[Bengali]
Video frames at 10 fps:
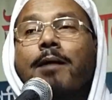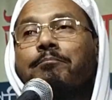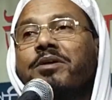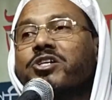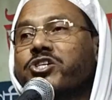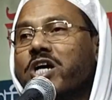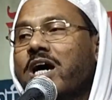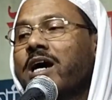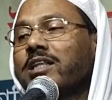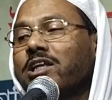আপনি
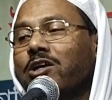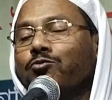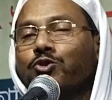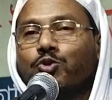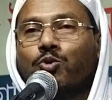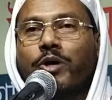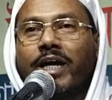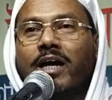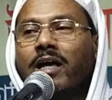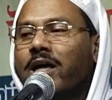শাহাতিল বুঝু
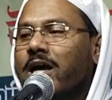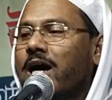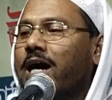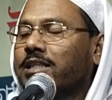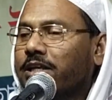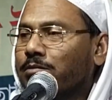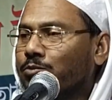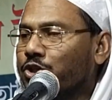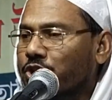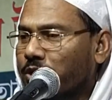কইয়া হাতের
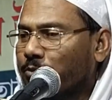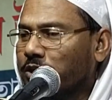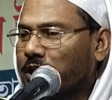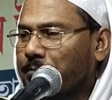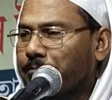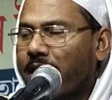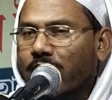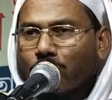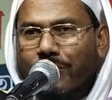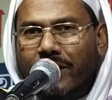মুষ্টির মধ্যে
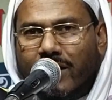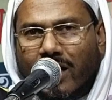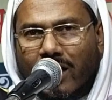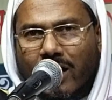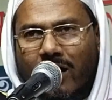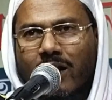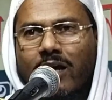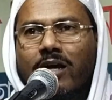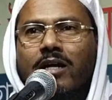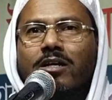বালু নিয়া
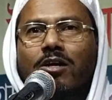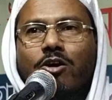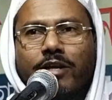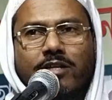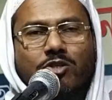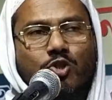ঘরের